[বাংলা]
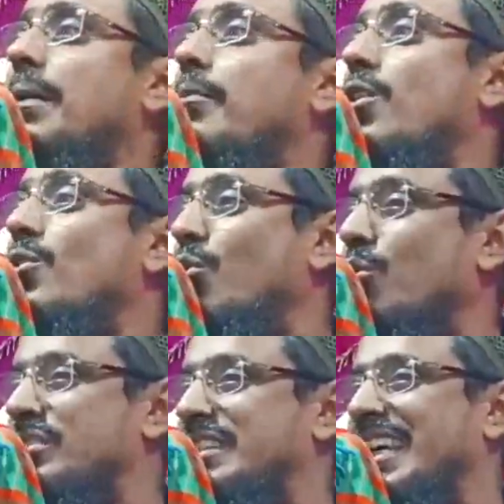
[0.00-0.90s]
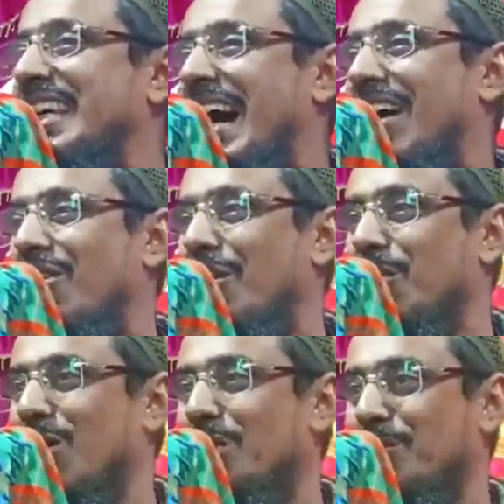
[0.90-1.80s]
এবং ওসিলা
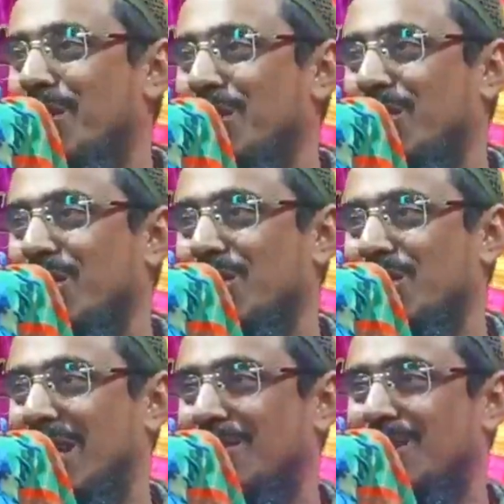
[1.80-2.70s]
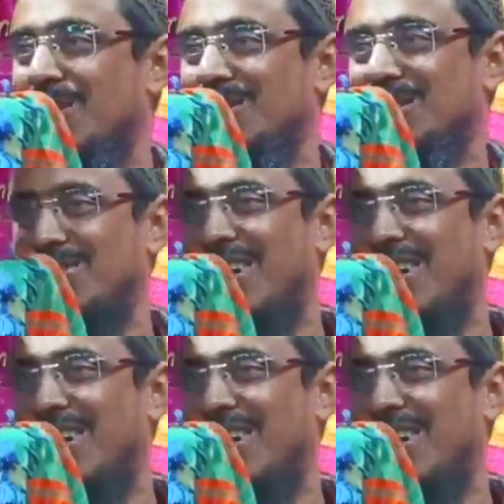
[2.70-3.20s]
অবলম্বন করো জোরে বলুন